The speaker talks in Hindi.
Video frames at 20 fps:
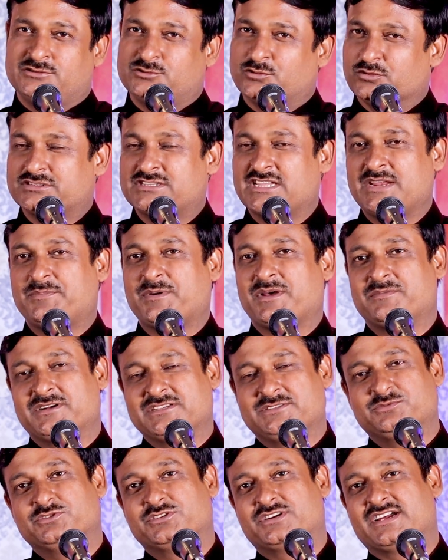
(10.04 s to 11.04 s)
सोचने पर
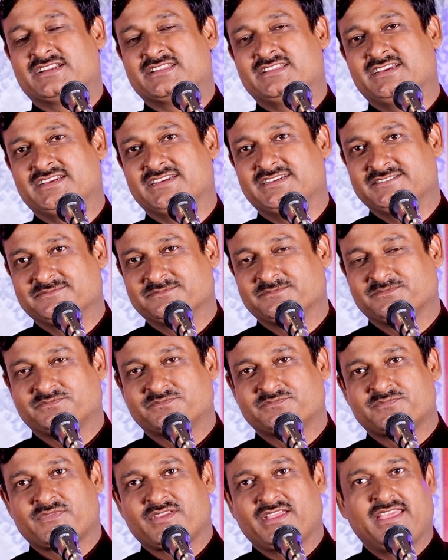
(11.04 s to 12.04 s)
मजबूर कर
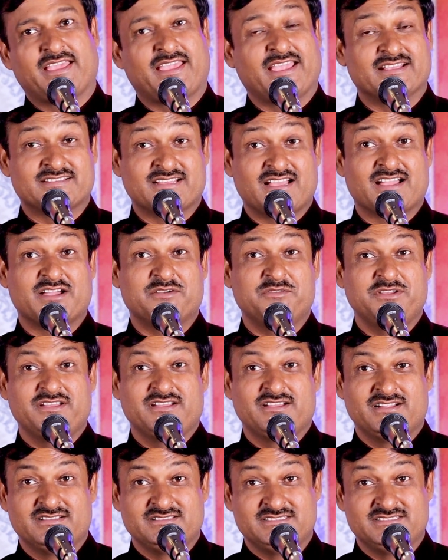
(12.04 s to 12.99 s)
देंगे एक ऐसा कवि